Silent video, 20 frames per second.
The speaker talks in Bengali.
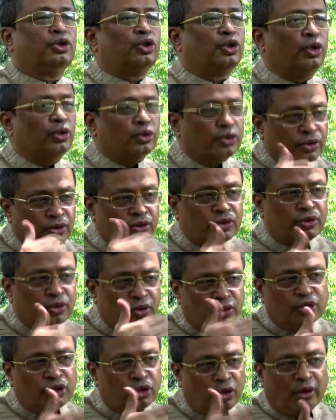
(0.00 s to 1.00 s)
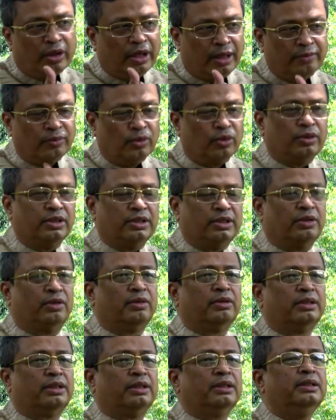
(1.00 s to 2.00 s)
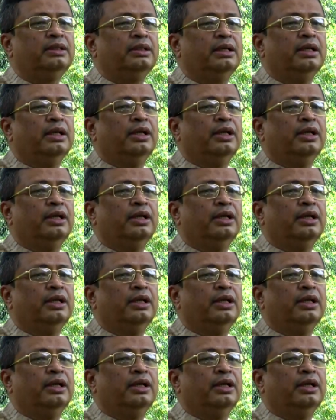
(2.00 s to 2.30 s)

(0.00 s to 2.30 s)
সশস্ত্র সংগ্রাম করেছে অর্থাৎ